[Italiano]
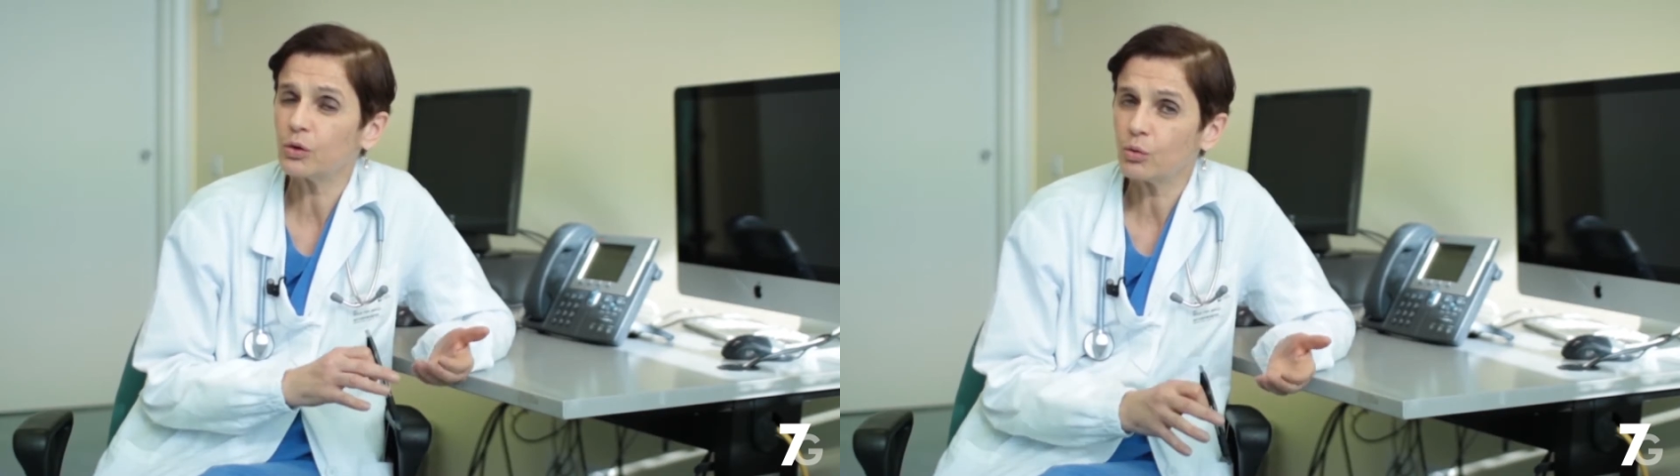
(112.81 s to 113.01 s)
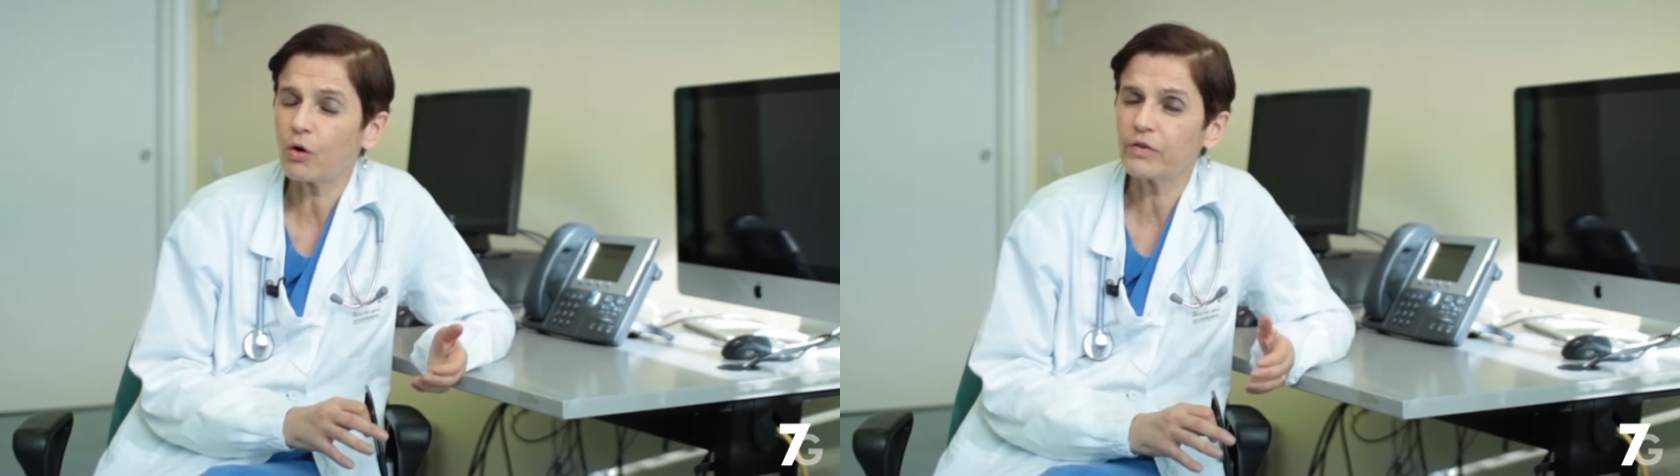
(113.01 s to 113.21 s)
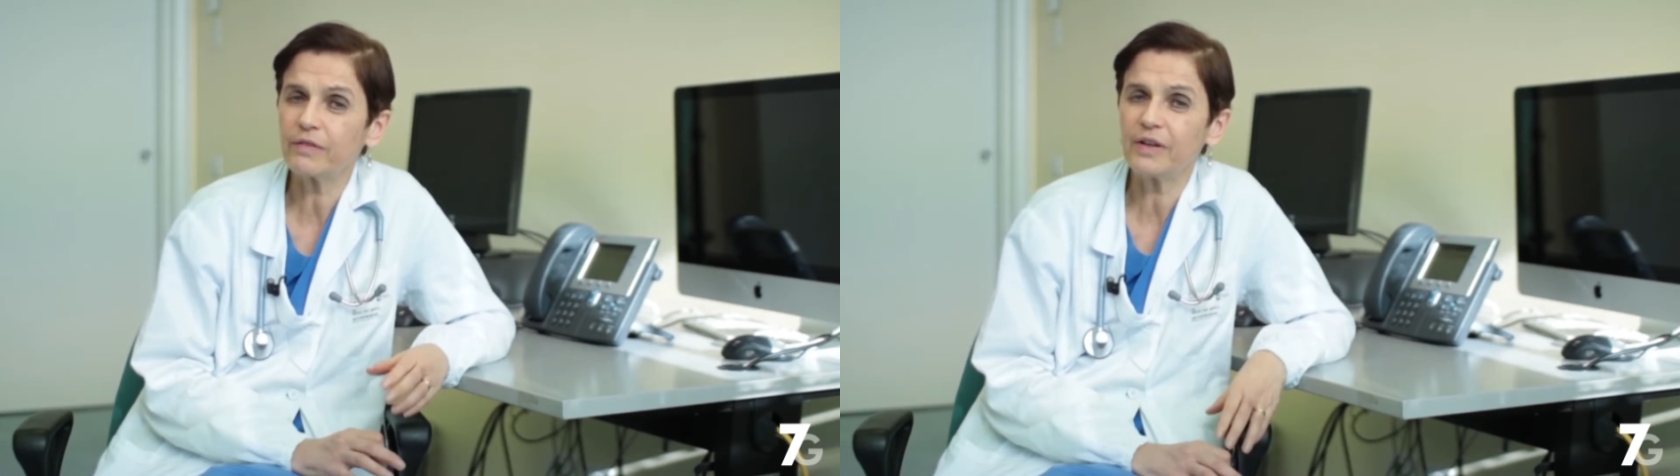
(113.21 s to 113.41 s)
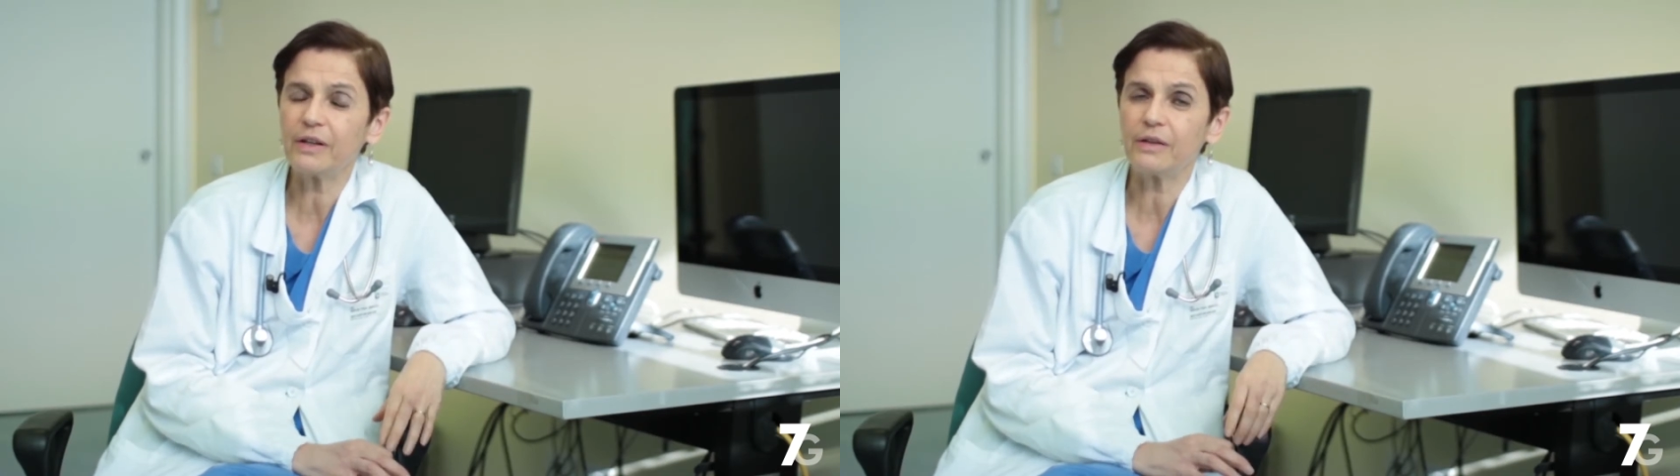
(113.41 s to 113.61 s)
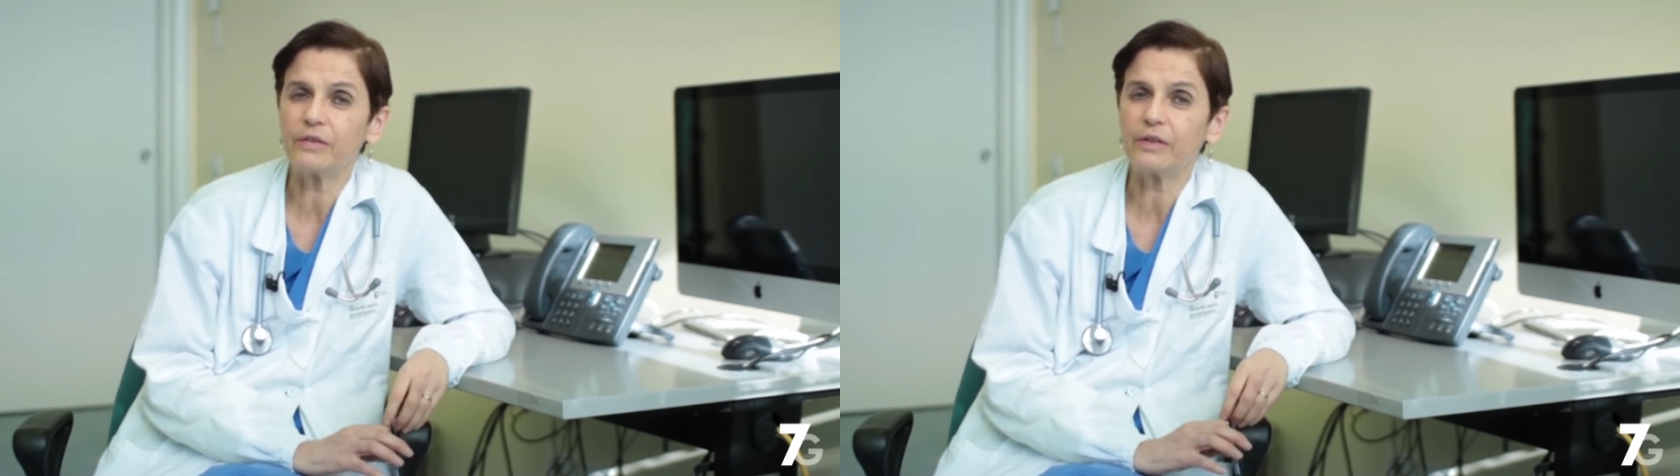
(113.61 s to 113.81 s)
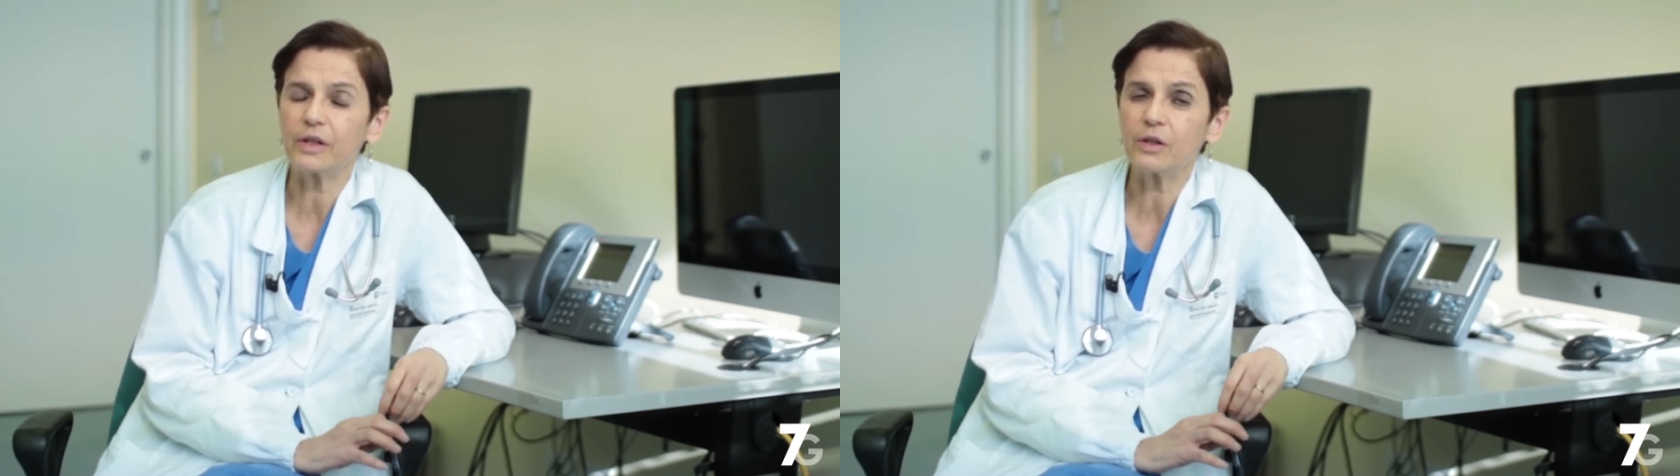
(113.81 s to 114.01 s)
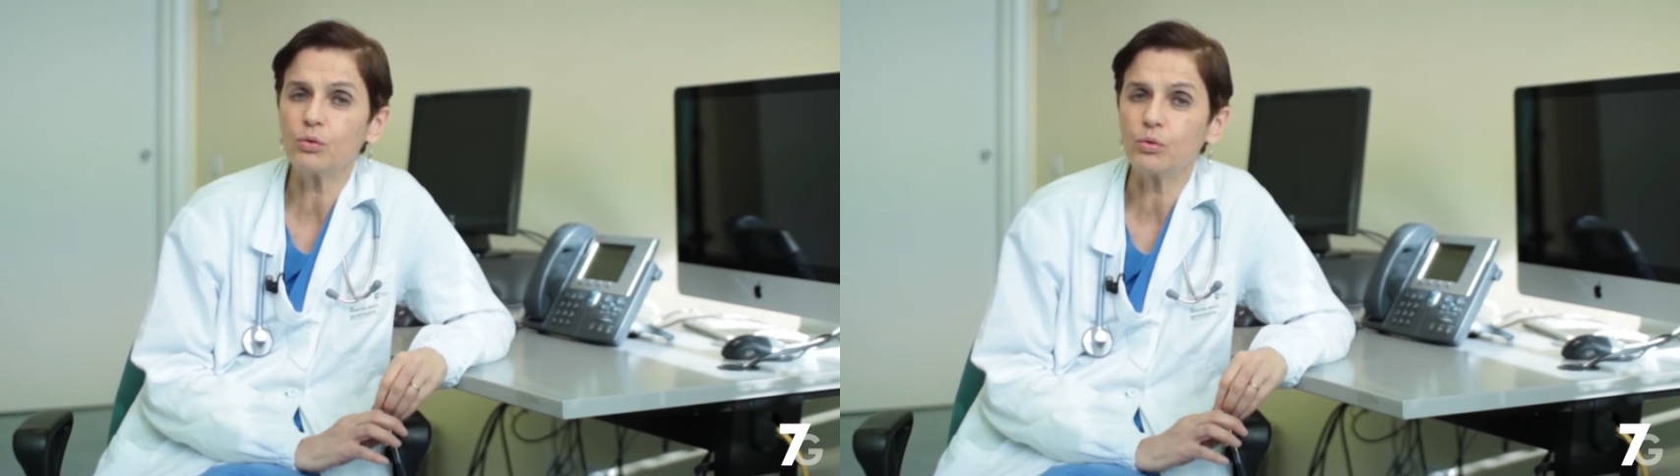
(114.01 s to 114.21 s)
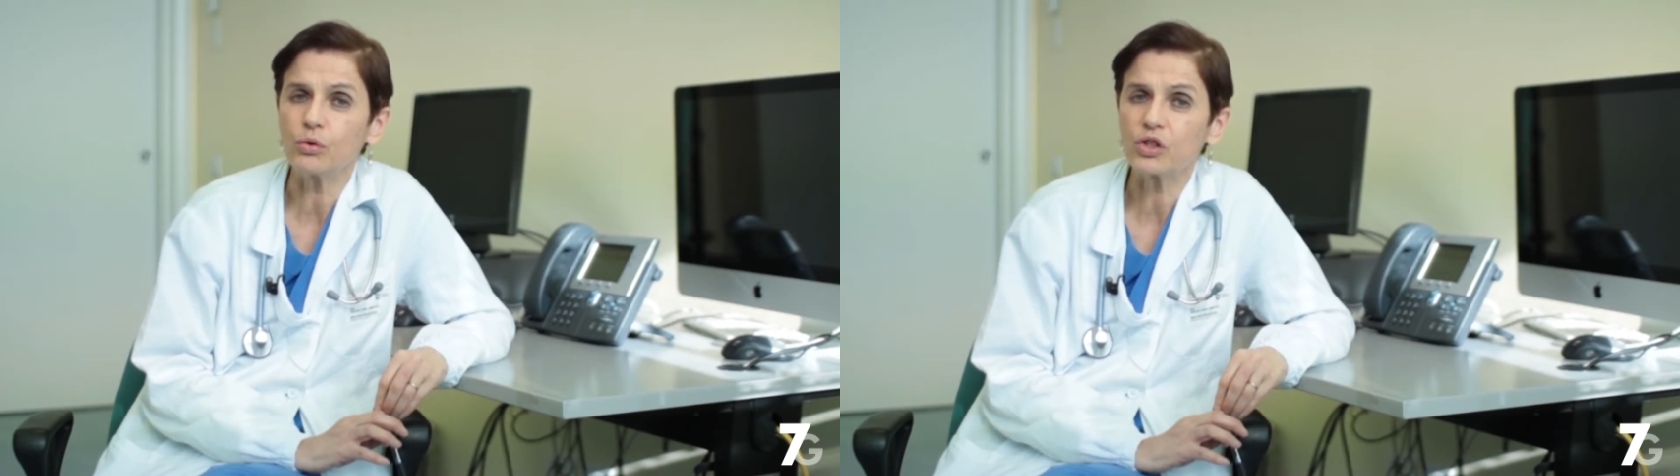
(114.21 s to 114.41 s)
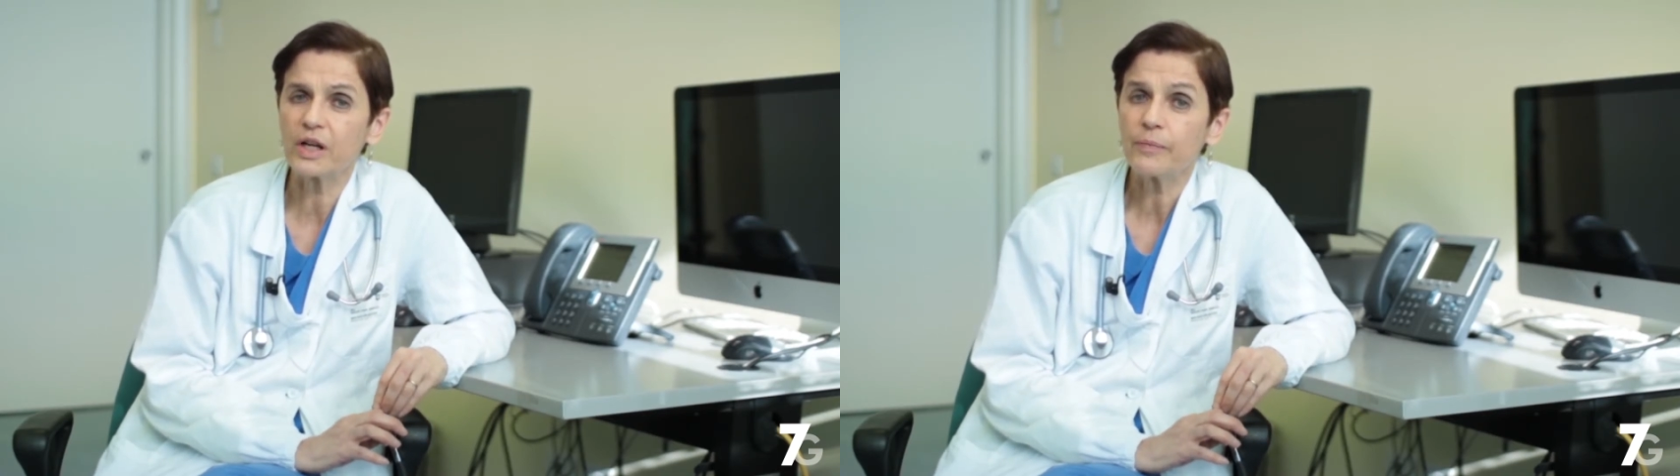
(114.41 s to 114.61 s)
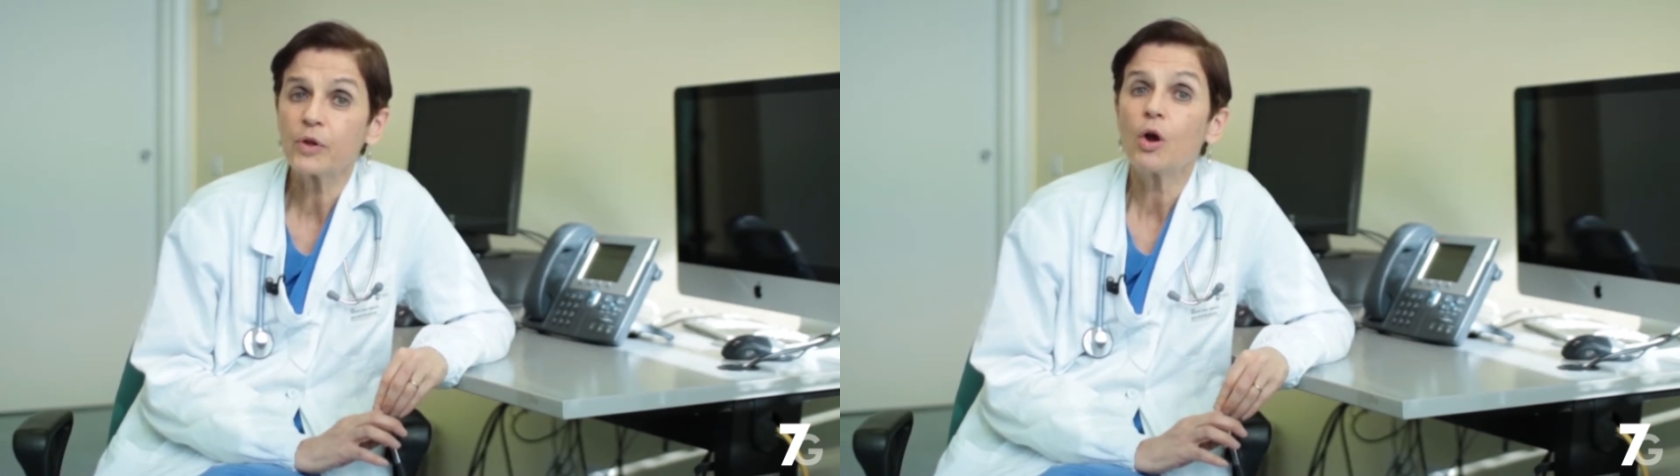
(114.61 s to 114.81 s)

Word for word: nuovi eventi si riduce